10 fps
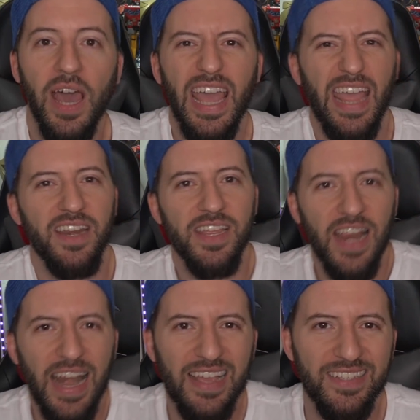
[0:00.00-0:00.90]
en
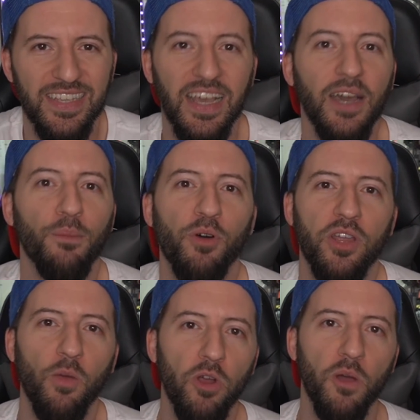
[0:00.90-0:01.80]
inglés,
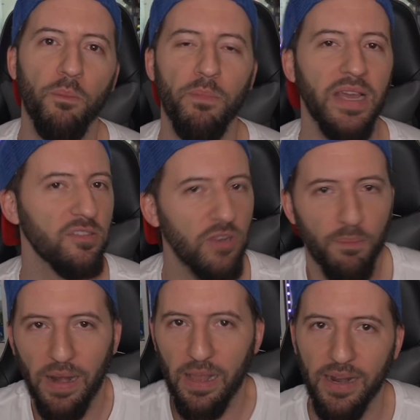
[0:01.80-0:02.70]
porque bueno, es una
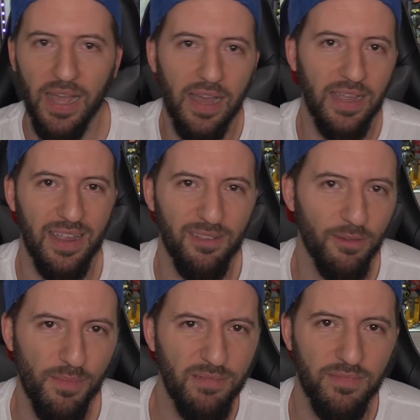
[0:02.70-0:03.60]
palabra eh,
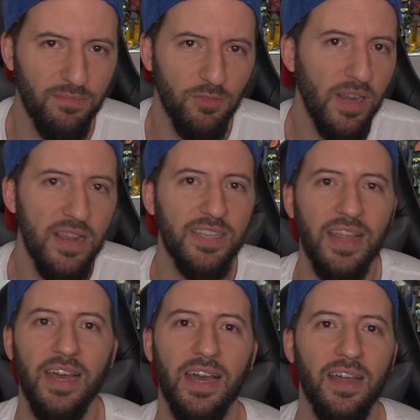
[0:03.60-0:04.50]

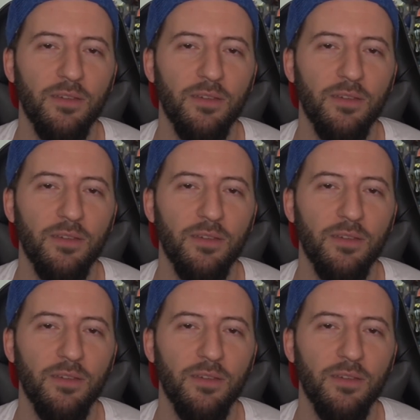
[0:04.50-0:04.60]
utilizada de